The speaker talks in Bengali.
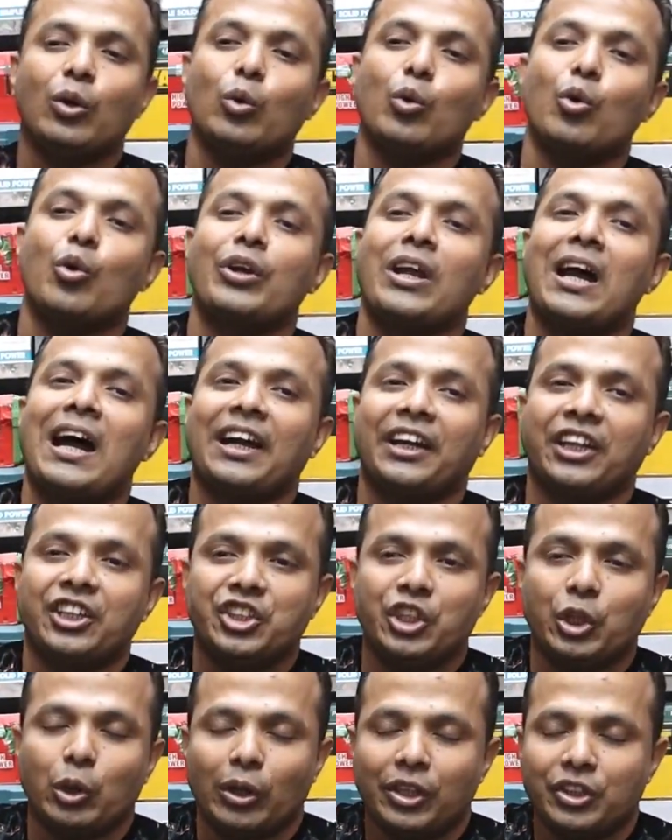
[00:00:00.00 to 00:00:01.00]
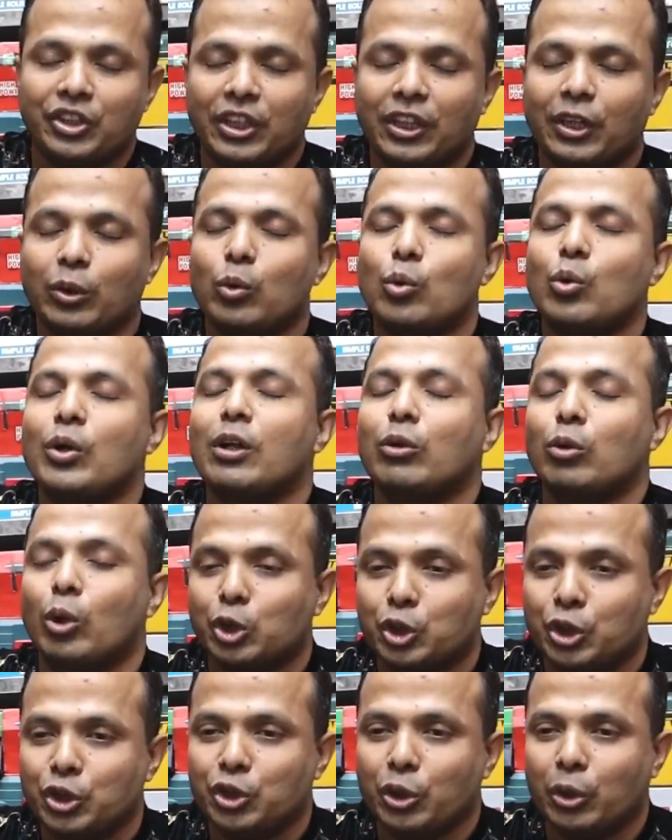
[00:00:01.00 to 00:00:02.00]
কোনোটা আট ইঞ্চি রয়েছে কোনোটা
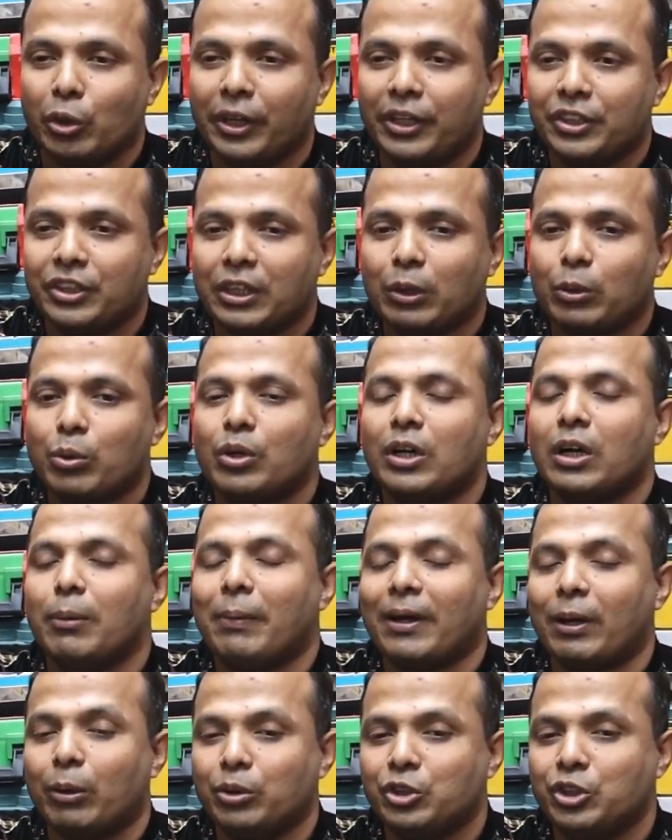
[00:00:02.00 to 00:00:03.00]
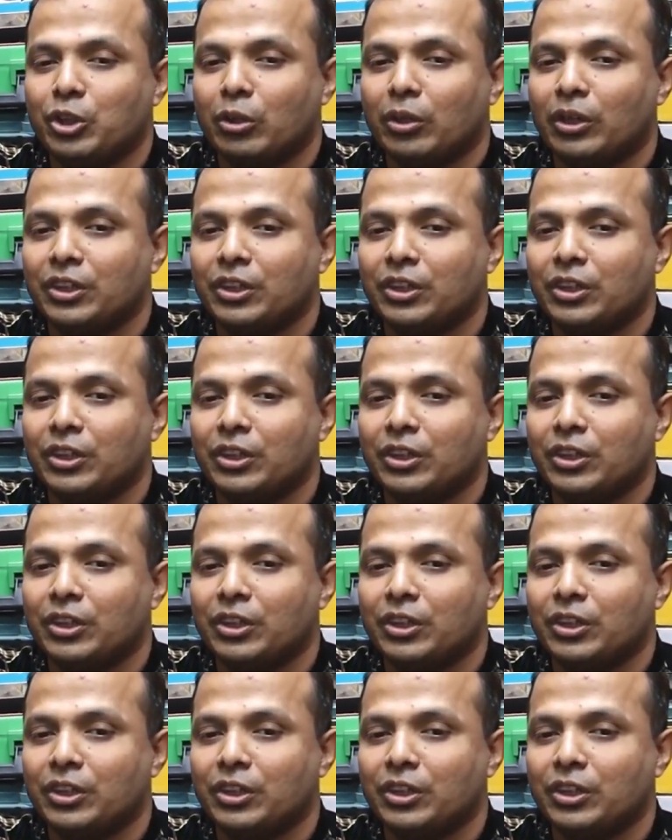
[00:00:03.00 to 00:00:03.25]
দশ ইঞ্চি রয়েছে কোনোটা বারো ইঞ্চি